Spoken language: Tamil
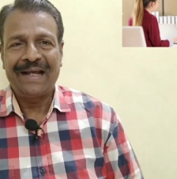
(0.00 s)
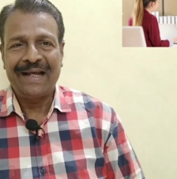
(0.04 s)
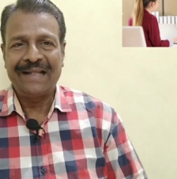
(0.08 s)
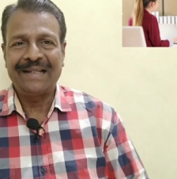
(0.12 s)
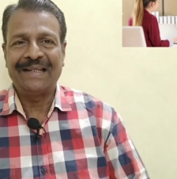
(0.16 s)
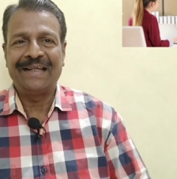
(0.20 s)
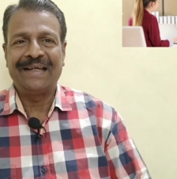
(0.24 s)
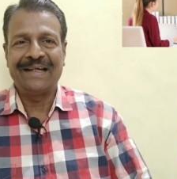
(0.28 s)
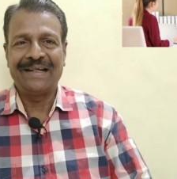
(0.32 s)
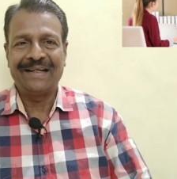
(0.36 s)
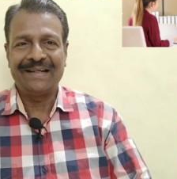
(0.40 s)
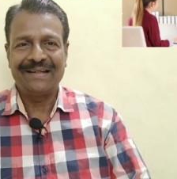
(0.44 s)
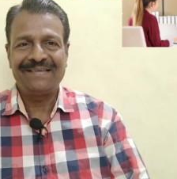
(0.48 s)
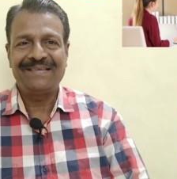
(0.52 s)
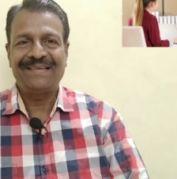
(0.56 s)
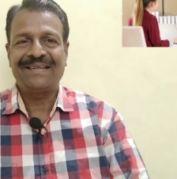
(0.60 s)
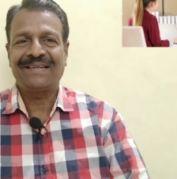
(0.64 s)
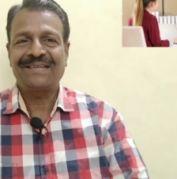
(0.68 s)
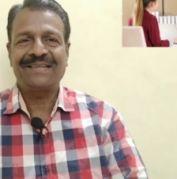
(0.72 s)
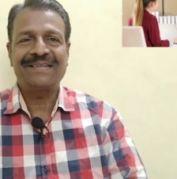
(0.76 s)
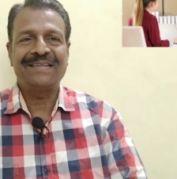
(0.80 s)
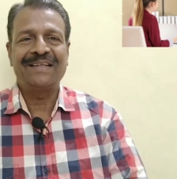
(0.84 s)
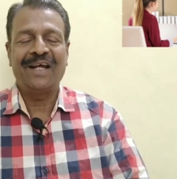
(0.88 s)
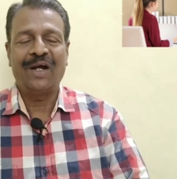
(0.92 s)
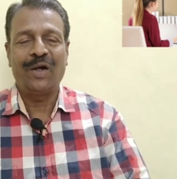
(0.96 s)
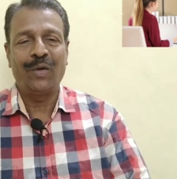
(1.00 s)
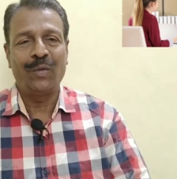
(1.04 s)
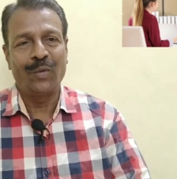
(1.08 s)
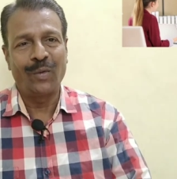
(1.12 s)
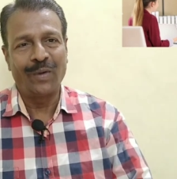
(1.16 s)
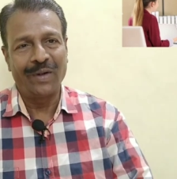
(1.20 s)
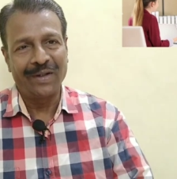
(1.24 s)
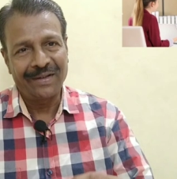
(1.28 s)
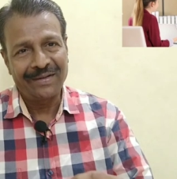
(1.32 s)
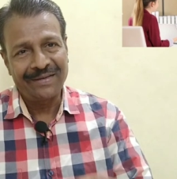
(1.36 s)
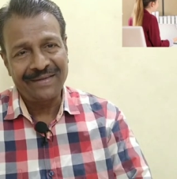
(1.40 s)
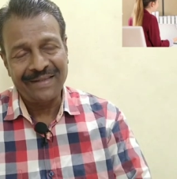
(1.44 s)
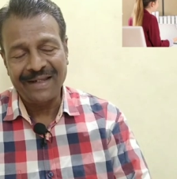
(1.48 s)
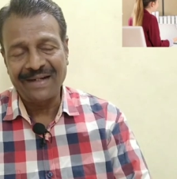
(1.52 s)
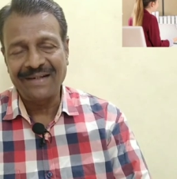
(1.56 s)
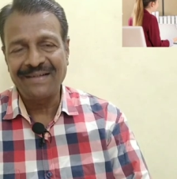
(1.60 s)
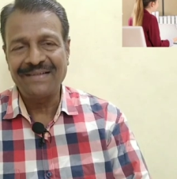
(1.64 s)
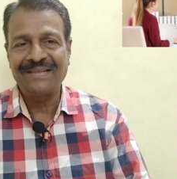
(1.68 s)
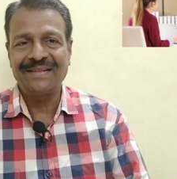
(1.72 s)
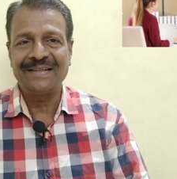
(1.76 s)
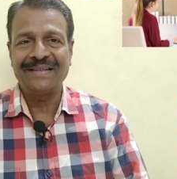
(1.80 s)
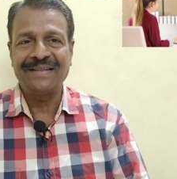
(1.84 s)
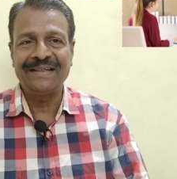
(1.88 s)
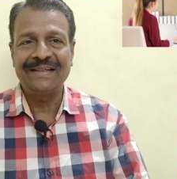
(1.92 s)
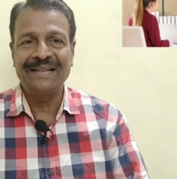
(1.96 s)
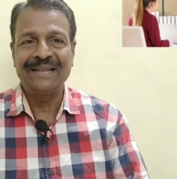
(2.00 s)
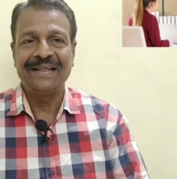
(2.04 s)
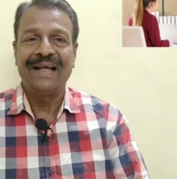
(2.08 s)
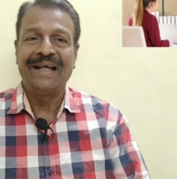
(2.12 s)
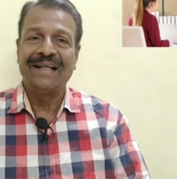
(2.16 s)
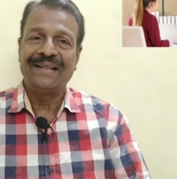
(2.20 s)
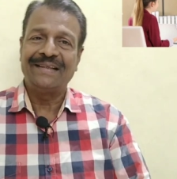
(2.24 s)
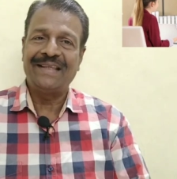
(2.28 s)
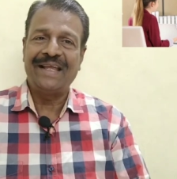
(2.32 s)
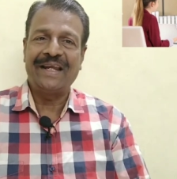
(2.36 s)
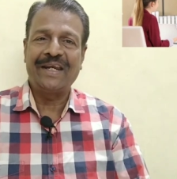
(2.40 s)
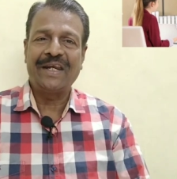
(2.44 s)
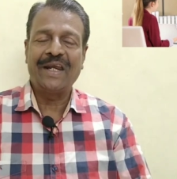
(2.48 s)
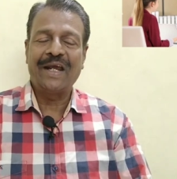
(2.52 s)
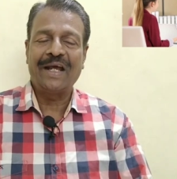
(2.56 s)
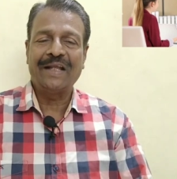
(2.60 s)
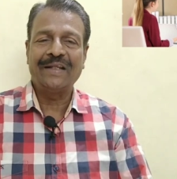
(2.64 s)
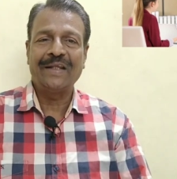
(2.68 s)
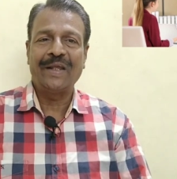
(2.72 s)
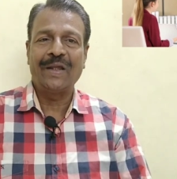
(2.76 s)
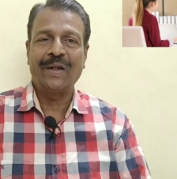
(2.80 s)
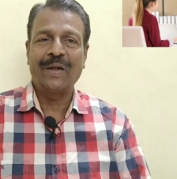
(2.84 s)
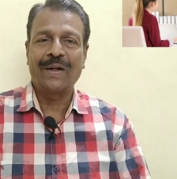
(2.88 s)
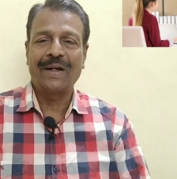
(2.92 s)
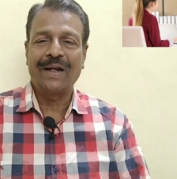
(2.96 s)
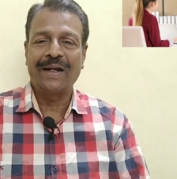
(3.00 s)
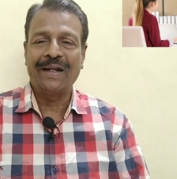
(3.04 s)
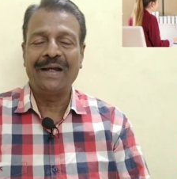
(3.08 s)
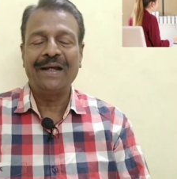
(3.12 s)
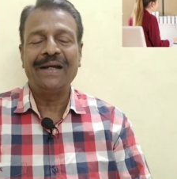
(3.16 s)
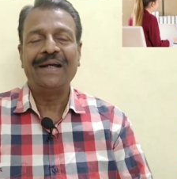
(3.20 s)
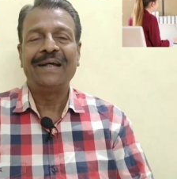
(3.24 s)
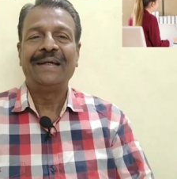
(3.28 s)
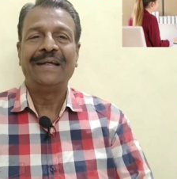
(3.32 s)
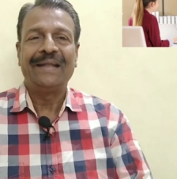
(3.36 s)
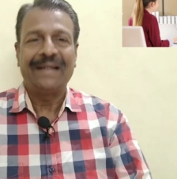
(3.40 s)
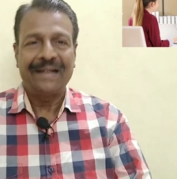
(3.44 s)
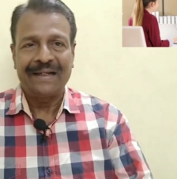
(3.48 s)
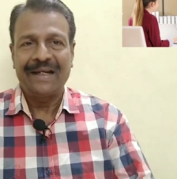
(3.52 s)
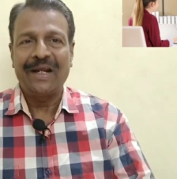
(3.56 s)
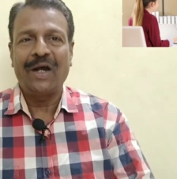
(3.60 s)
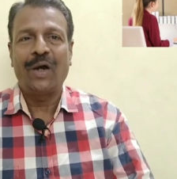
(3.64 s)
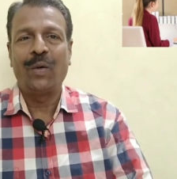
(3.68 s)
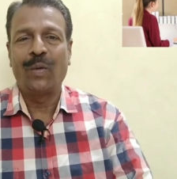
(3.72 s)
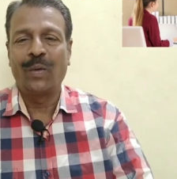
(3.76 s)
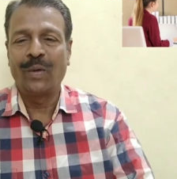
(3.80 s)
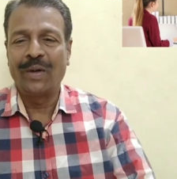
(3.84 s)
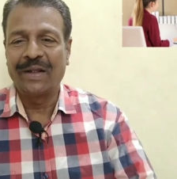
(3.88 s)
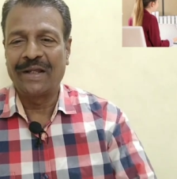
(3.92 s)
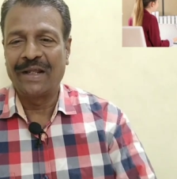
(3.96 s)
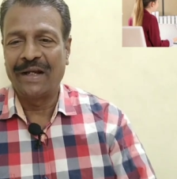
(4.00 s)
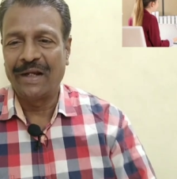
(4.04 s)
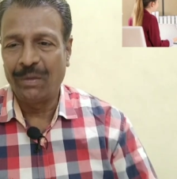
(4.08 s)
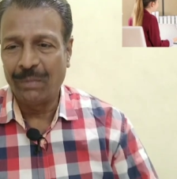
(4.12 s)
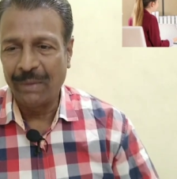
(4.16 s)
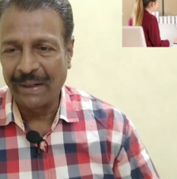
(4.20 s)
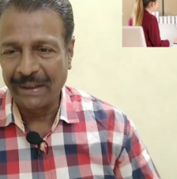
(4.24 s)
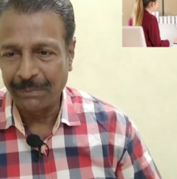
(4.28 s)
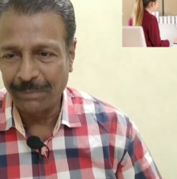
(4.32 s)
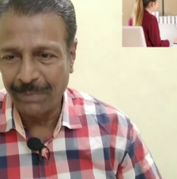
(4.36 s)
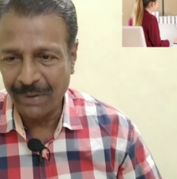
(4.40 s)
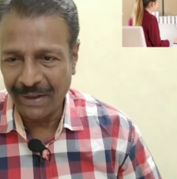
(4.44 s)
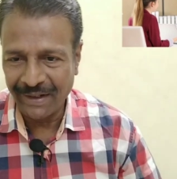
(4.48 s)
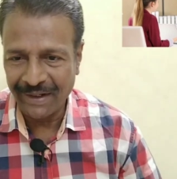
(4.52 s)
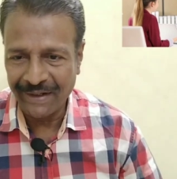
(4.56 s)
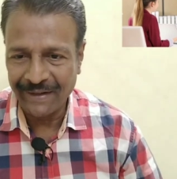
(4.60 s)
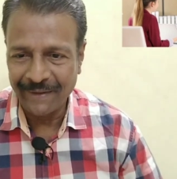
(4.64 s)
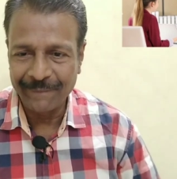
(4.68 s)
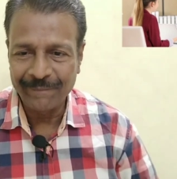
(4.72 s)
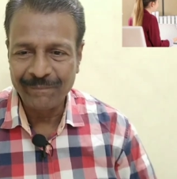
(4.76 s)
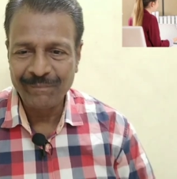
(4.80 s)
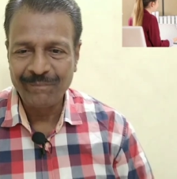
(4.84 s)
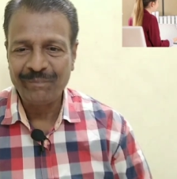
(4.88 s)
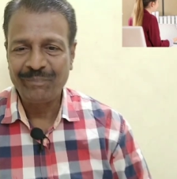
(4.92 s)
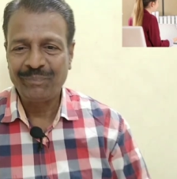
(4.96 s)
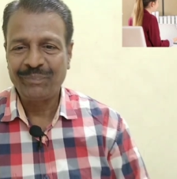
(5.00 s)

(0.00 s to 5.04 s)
அதை ஜஸ்ட் நான் உங்களுக்கு தெரிஞ்சது தெரியாதையும் இருக்கலாம் நான் உங்களுக்கு ரீவைண்ட் பண்ணுறேன்